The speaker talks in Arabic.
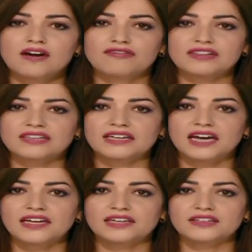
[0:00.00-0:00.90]
فضلا
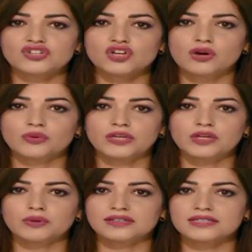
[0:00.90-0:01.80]
عن التشاور
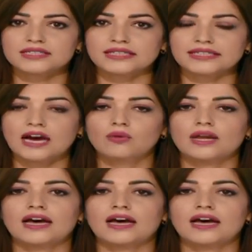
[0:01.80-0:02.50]
و التنسيق حول